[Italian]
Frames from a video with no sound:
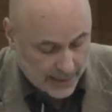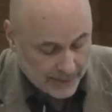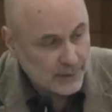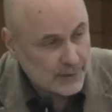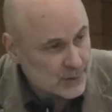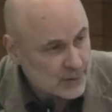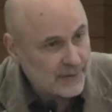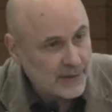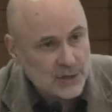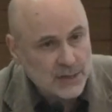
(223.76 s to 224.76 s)
La Fondazione
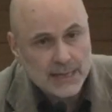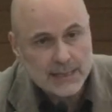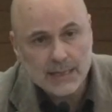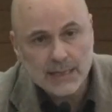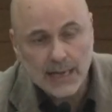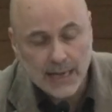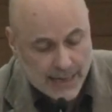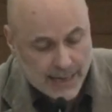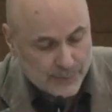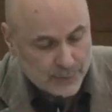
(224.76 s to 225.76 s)
Franceschi
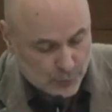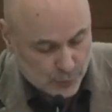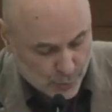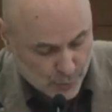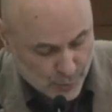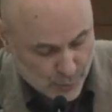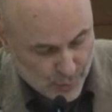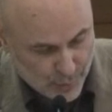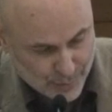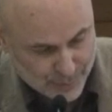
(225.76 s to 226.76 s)
ha
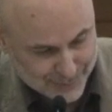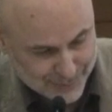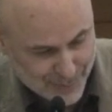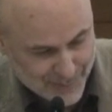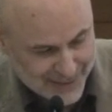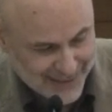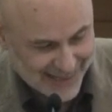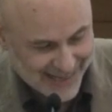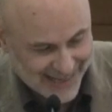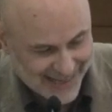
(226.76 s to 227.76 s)
avuto
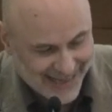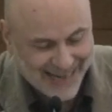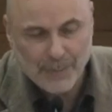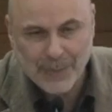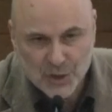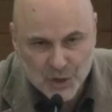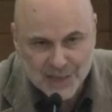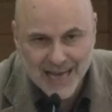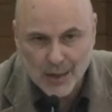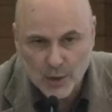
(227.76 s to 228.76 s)
dire, la
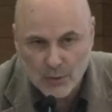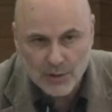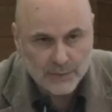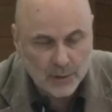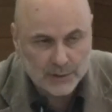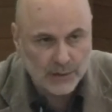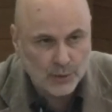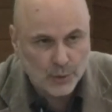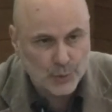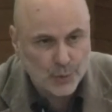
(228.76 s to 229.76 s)
capacità ancora una volta
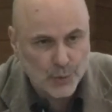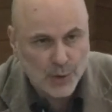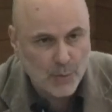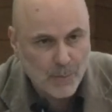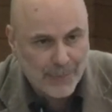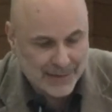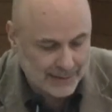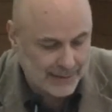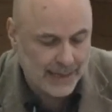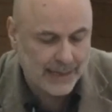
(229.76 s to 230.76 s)
di costruire un
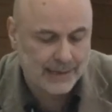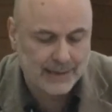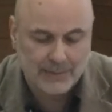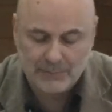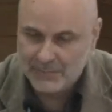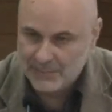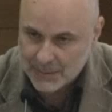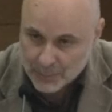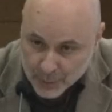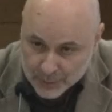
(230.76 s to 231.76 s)
parterre
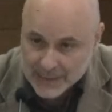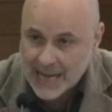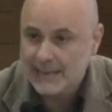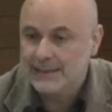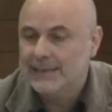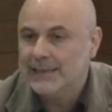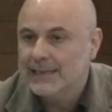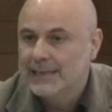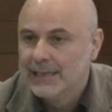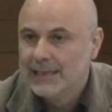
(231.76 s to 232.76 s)

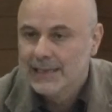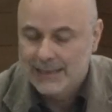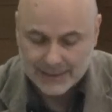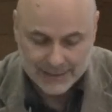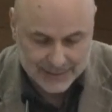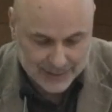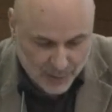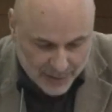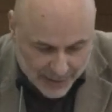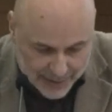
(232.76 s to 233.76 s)
importante. Eh,
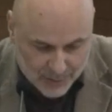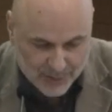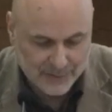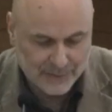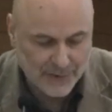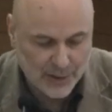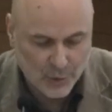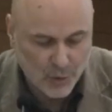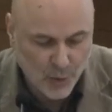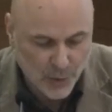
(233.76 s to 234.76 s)
io ringrazio
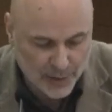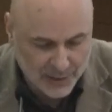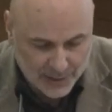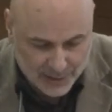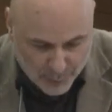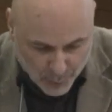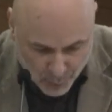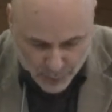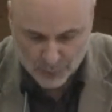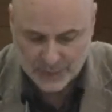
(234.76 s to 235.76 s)
davvero il
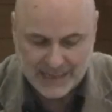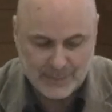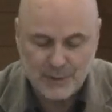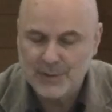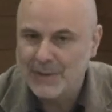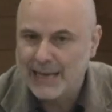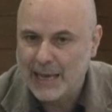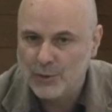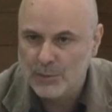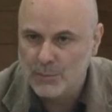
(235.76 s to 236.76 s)
procuratore capo di
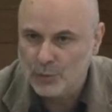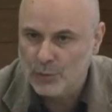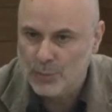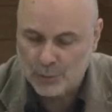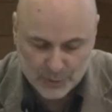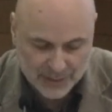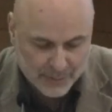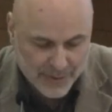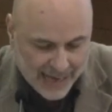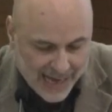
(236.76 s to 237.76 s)
Milano Edmondo Brutti
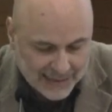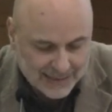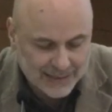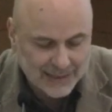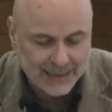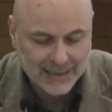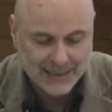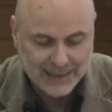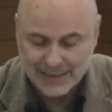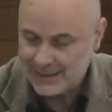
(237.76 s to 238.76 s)
Liberati,
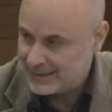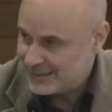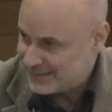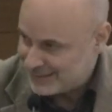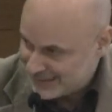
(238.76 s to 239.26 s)
eh,